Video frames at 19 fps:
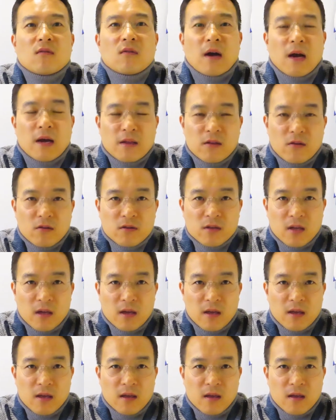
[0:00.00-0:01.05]

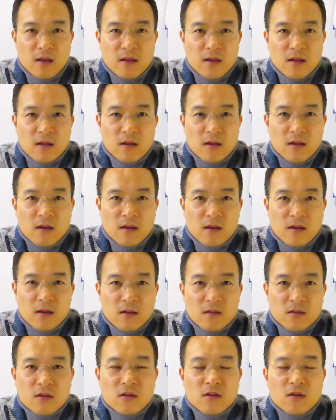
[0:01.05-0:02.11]
안경사의
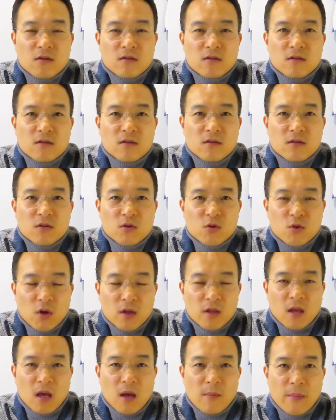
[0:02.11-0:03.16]
능력을
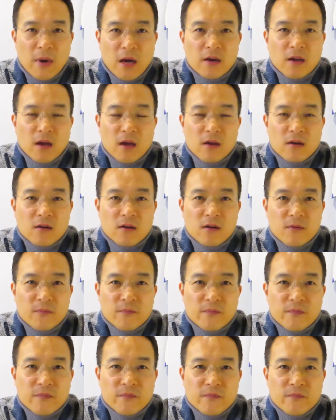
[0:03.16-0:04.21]
최대한 발휘하여
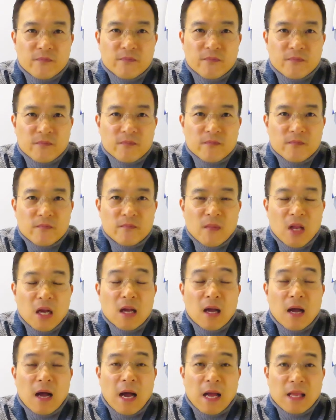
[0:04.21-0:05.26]

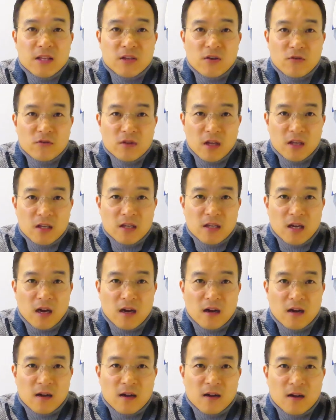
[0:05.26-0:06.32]
안정된
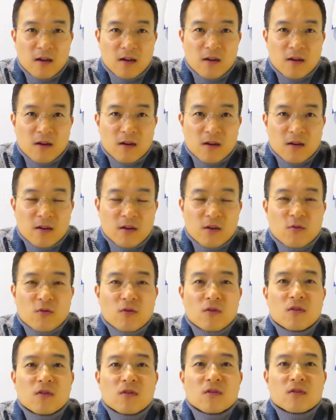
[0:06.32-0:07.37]
시야
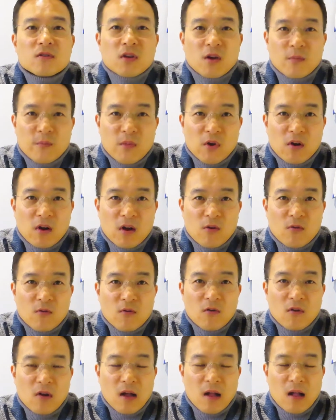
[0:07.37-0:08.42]
그리고
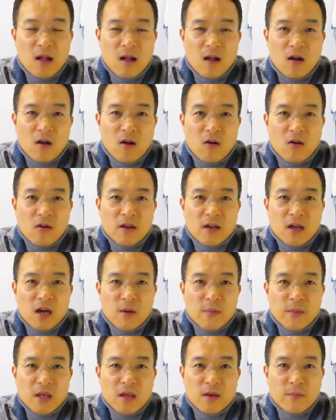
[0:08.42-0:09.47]
선명하고
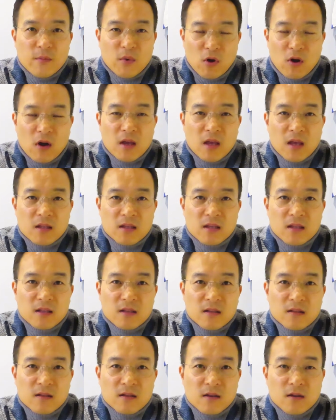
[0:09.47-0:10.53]
거리감이
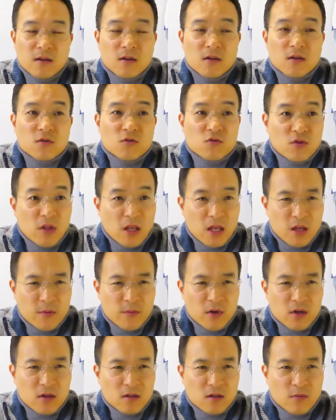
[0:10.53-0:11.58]
명확해지는 눈의
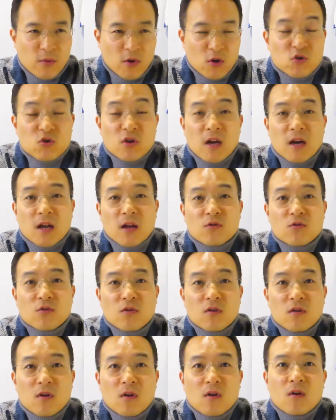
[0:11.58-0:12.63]
힘을 특별히 주지
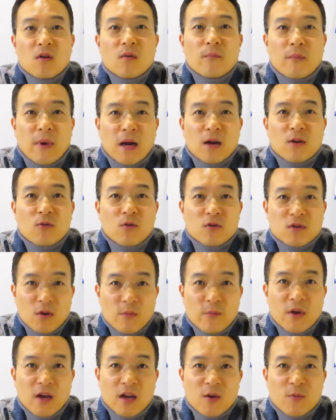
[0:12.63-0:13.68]
않아도 맑고
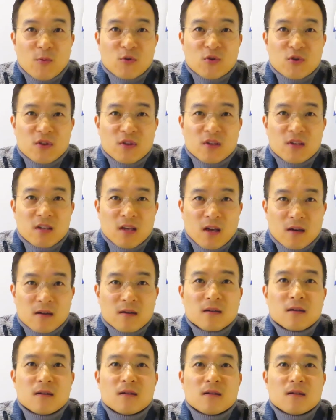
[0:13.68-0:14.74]
선명하게 볼 수 있는
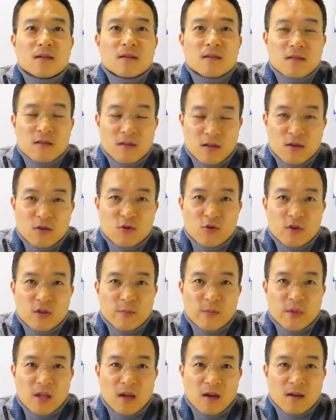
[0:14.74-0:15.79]
시야를 들을 수
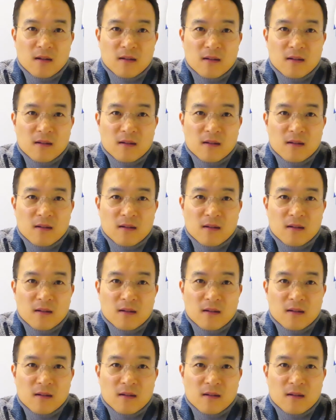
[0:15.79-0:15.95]
있습니다.